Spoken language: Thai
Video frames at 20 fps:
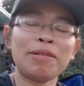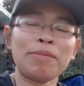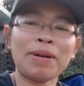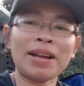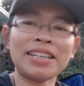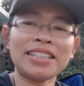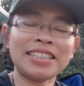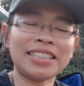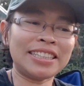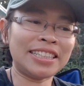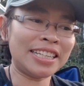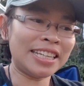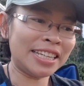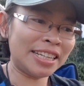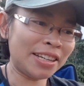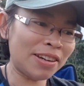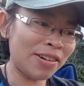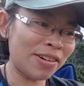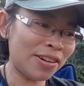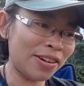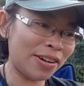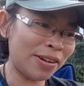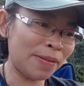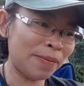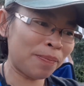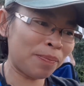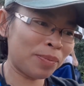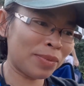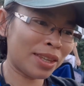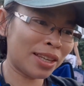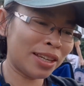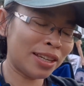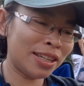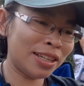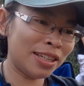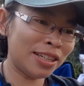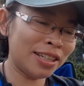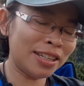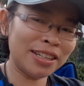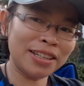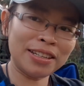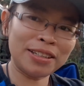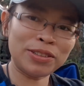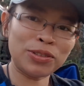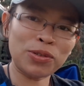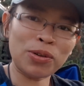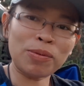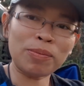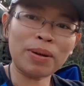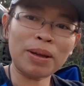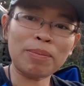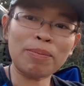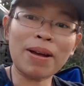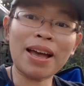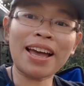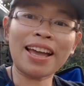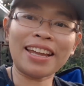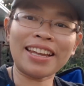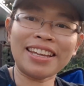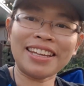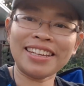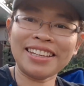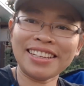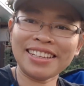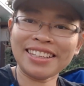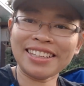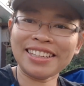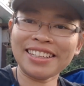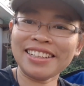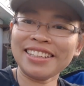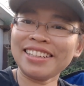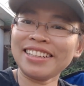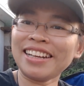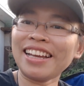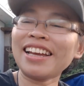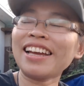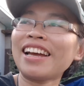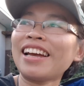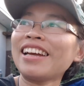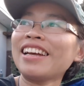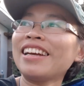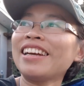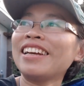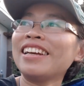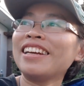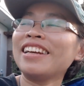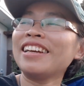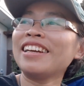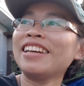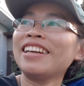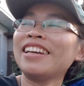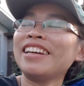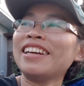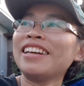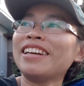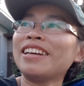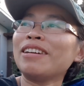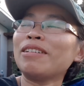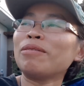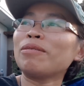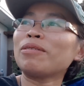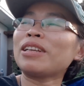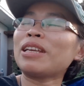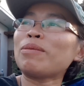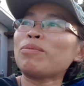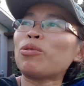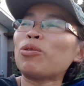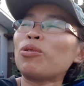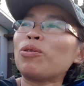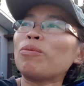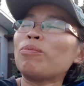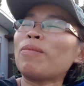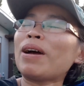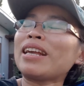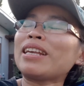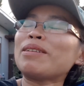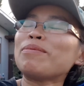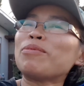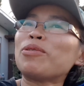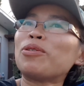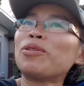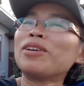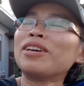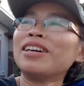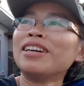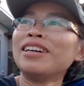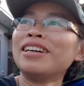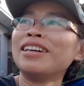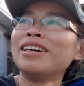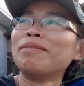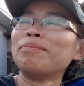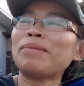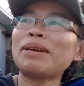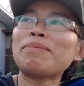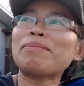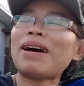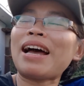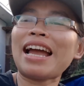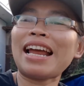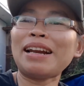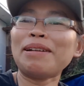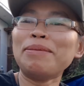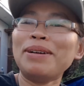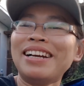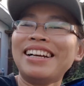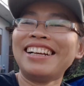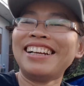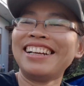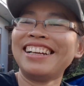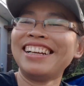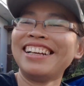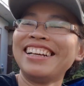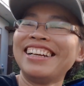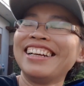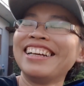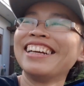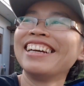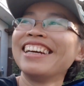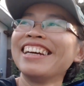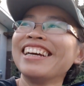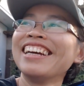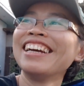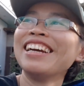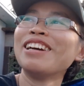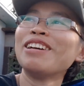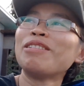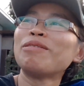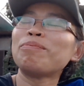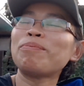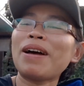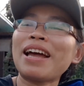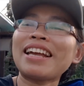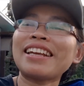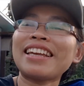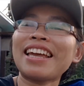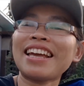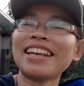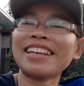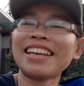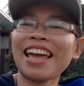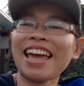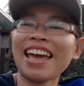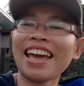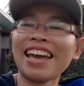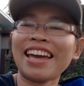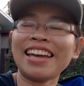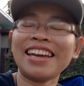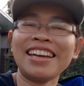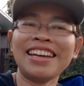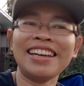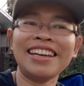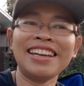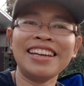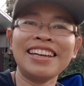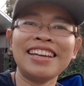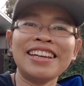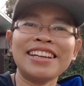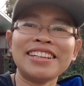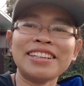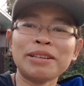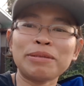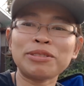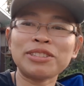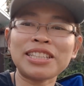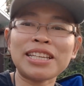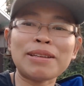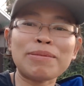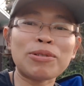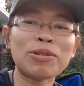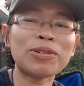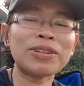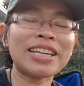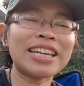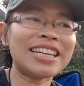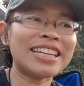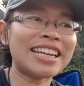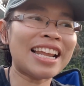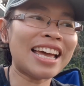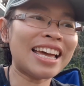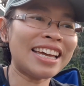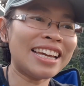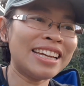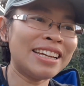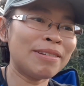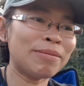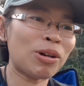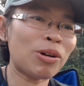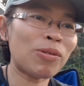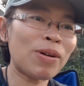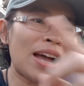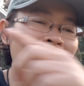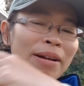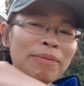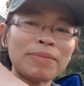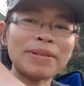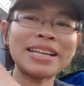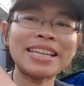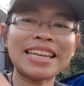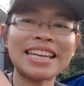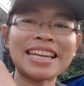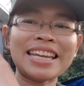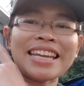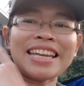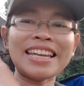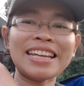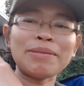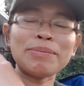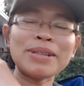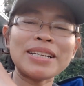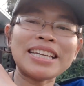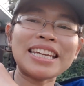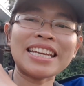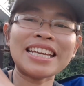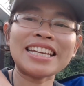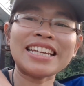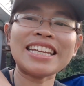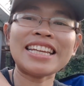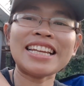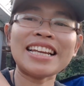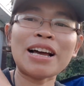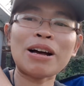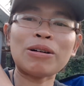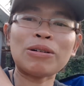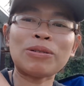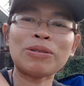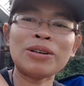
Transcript: มาถึงนี่ก็ช่วงบ่ายๆ นะคะ กี่โมงบ่ายกี่โมงไม่บ่ายแล้วใบแก่ๆ เกือบสี่โมงเย็นละ เพราะว่าเมื่อกี้เมื่อกี้ที่เรา